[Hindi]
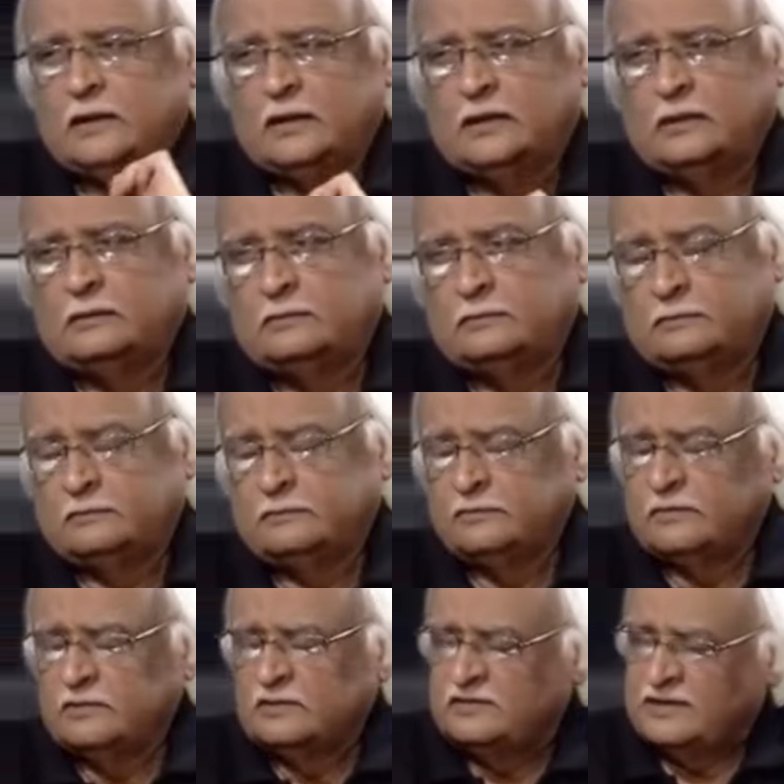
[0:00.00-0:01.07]

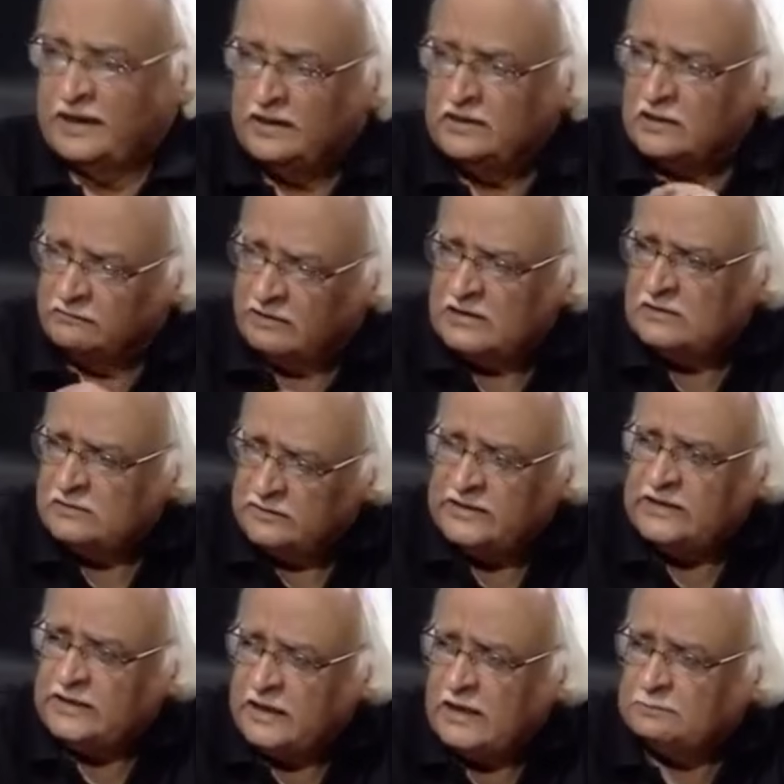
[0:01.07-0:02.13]
जहनी तोज़ुन
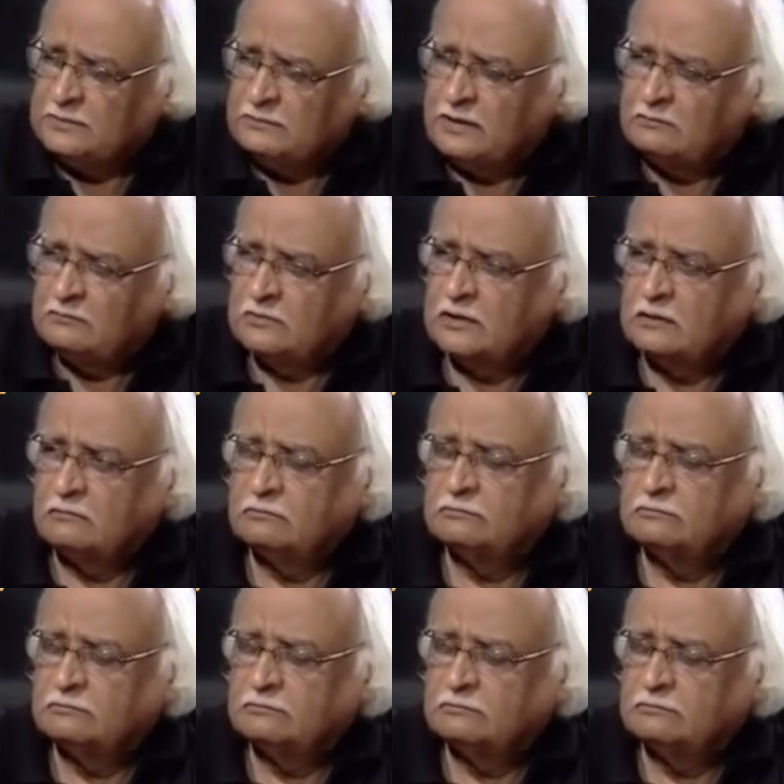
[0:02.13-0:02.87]
ठीक है भाई देखिए